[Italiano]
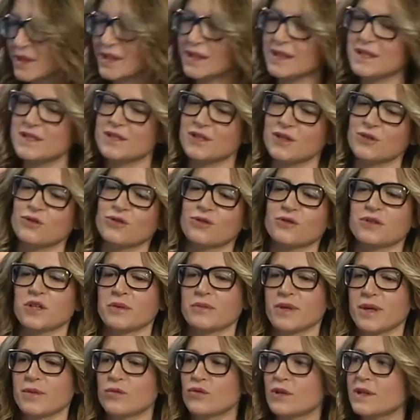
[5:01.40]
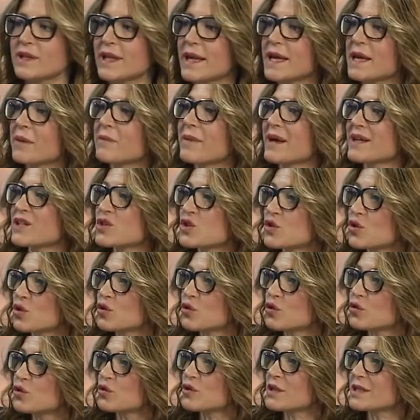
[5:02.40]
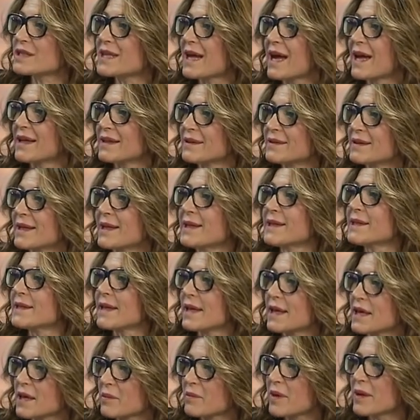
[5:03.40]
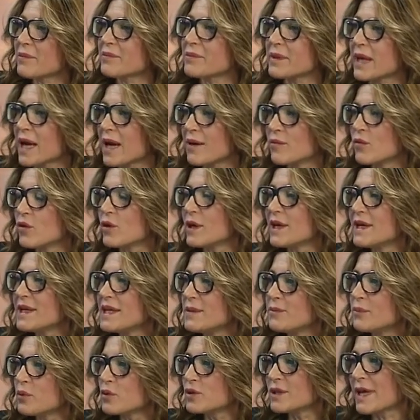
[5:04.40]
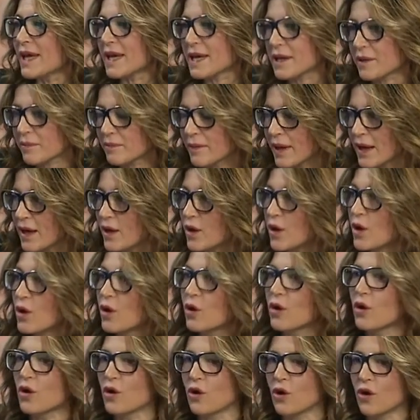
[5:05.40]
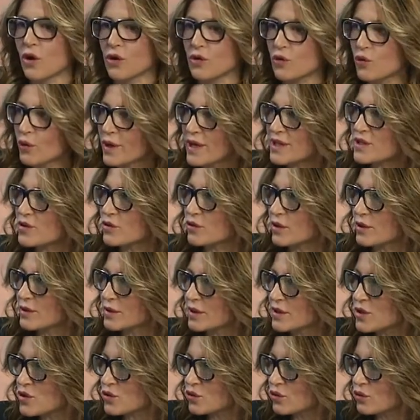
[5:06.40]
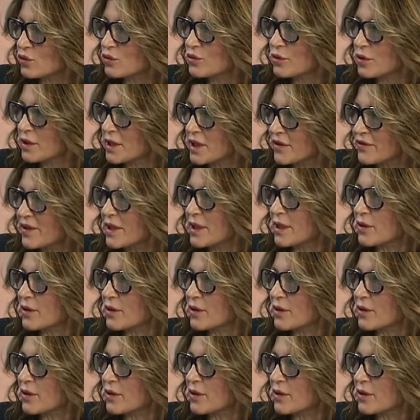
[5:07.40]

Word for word: nel secondo abbiamo il derma, sottostante al derma abbiamo l'ipoderma ho oh, questo è il tessuto che viene